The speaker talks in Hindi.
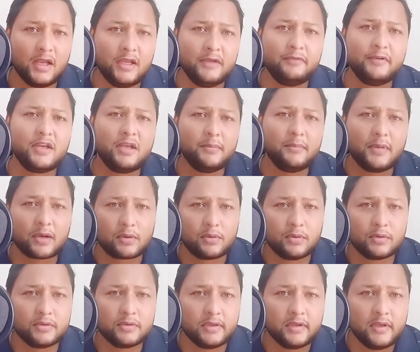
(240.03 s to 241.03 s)
हैं इवन कि मैं
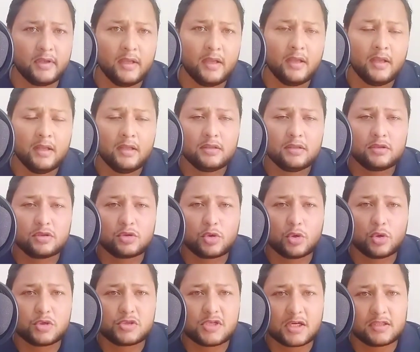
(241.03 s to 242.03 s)
खुद दो
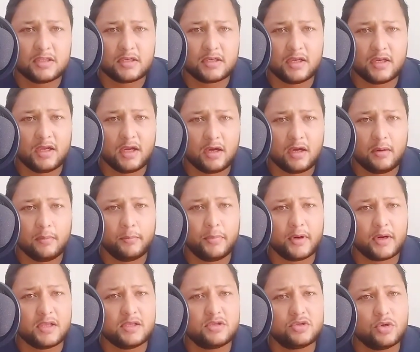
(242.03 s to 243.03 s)
चार दिन गया
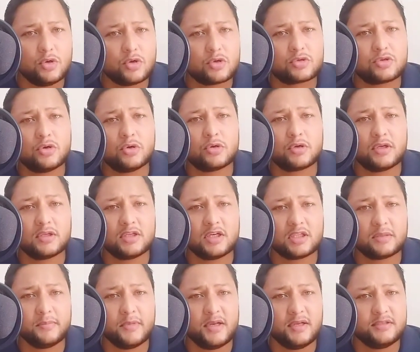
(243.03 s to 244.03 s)
बड़े जोर शोर के
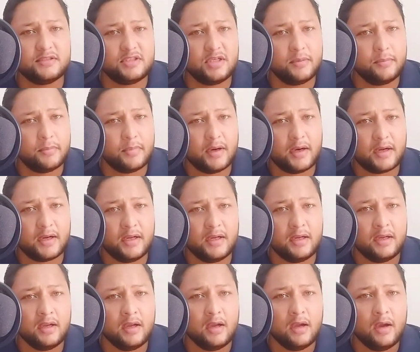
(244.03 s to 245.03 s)
साथ मैंने जिम
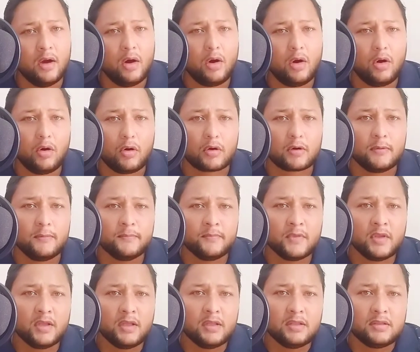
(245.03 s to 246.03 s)
मारी और
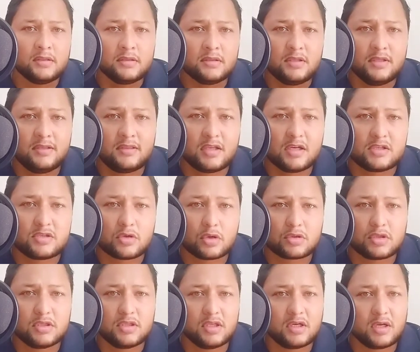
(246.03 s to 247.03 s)
तीसरे
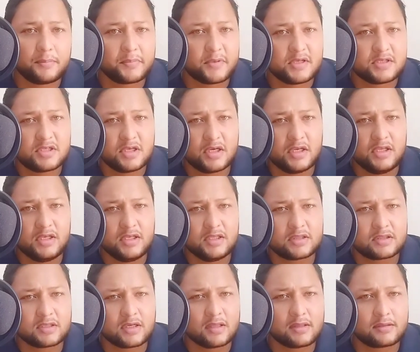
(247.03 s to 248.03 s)
चौथे दिन अपना शरीर
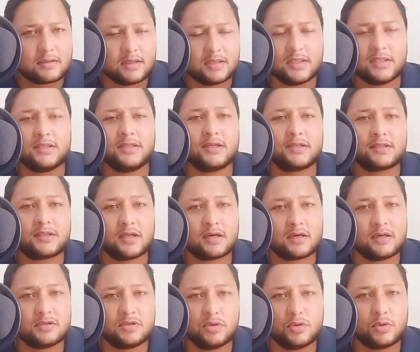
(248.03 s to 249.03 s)
इतना ज़्यादा दर्द
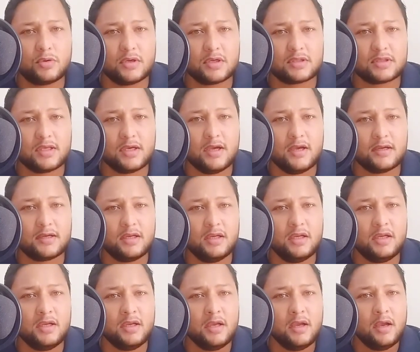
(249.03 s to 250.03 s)
करना शुरू करता है
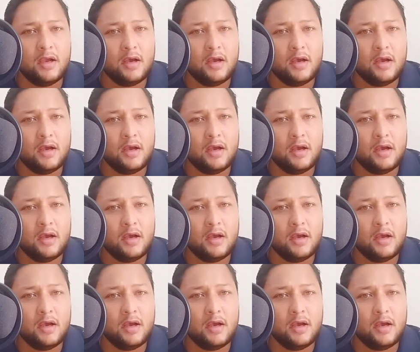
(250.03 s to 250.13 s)
कि